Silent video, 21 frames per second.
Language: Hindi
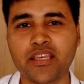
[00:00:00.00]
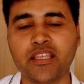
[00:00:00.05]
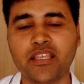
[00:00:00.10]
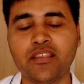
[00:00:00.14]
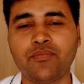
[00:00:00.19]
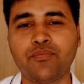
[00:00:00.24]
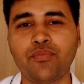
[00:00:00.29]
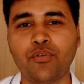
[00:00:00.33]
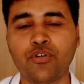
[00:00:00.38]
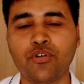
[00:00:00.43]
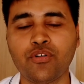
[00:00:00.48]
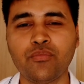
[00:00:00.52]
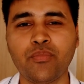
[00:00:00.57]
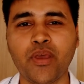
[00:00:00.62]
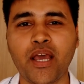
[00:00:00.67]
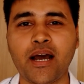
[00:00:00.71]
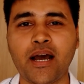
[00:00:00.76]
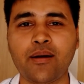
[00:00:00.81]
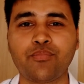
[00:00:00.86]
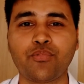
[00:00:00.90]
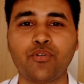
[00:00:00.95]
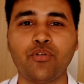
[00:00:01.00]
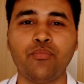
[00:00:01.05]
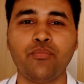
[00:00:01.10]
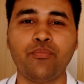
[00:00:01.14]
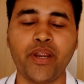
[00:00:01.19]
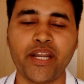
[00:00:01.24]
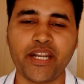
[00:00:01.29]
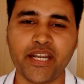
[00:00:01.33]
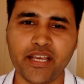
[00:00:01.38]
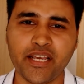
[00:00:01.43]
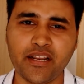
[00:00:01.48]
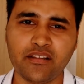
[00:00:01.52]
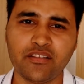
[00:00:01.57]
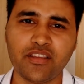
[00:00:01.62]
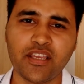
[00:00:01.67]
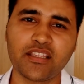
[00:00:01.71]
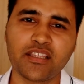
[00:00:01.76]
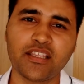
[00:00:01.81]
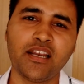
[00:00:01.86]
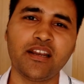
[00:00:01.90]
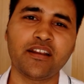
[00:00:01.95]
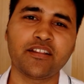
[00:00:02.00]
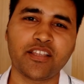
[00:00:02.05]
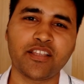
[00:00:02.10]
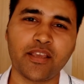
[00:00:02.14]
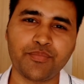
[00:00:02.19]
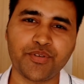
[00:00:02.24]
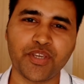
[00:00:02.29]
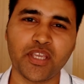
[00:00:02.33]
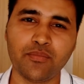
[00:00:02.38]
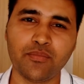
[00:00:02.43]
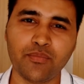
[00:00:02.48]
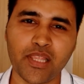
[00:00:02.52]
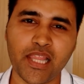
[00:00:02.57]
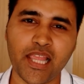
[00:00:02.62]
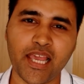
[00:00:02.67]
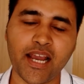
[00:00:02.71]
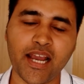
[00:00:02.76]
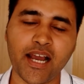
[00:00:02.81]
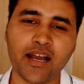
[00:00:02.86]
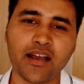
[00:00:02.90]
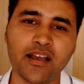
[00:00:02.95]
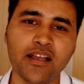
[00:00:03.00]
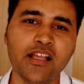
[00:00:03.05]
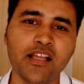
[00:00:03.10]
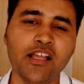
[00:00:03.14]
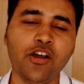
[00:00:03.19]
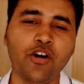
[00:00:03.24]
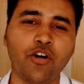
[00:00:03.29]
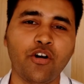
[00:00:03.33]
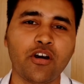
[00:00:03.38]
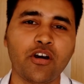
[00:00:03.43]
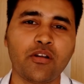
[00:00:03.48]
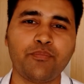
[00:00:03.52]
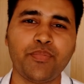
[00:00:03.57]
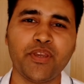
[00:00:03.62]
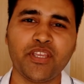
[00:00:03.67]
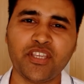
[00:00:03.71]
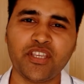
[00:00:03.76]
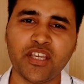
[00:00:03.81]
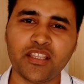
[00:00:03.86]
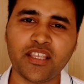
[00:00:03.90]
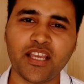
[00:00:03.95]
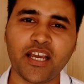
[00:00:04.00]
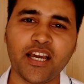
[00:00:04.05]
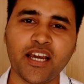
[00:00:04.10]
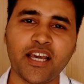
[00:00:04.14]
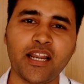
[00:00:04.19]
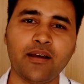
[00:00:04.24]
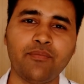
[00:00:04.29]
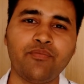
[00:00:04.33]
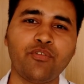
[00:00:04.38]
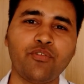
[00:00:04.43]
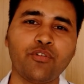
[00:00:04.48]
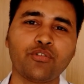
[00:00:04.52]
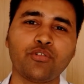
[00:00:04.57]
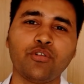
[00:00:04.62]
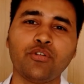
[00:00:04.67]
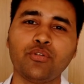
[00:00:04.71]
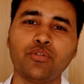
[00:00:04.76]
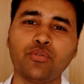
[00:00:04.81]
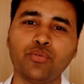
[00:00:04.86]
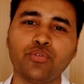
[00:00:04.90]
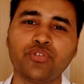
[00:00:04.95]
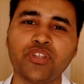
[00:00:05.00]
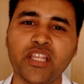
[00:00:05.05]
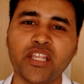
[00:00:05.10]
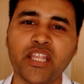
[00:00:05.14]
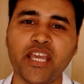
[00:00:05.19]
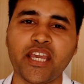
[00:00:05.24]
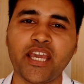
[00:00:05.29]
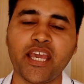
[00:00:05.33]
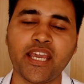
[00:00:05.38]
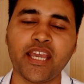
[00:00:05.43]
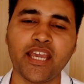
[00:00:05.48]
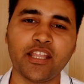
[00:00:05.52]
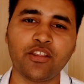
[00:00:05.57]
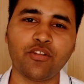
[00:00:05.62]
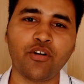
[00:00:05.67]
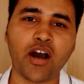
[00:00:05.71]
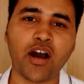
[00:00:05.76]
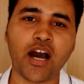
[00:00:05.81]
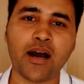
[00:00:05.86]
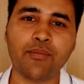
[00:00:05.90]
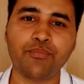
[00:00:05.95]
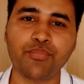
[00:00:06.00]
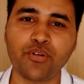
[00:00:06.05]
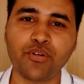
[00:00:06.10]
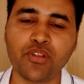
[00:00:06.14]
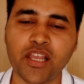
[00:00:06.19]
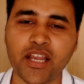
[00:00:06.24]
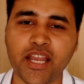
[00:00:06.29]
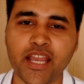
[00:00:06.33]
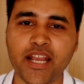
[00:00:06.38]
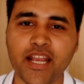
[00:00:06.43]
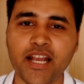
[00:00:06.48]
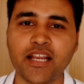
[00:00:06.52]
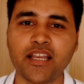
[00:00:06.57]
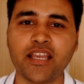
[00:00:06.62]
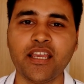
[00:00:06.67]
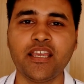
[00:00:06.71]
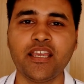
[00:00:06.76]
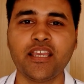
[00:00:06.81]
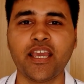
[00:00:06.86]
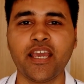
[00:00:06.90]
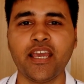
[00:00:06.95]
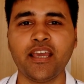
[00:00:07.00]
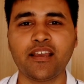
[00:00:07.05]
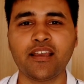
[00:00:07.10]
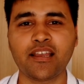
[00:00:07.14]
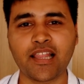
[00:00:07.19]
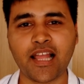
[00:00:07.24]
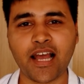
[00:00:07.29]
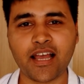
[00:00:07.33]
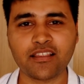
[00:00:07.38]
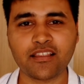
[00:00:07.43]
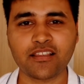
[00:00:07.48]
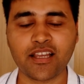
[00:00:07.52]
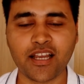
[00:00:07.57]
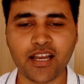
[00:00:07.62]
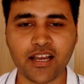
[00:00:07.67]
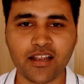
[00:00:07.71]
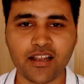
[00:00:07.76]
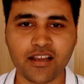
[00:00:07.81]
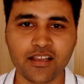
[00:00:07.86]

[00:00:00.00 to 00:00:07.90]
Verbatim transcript: इस फ़ोन में आपको बेटर सिग्नल रिसेप्शन मिलेगा और पीछे से अगर आप फ़ोन को दूर से देखेंगे तो आपको लगेगा कि ये ग्लास का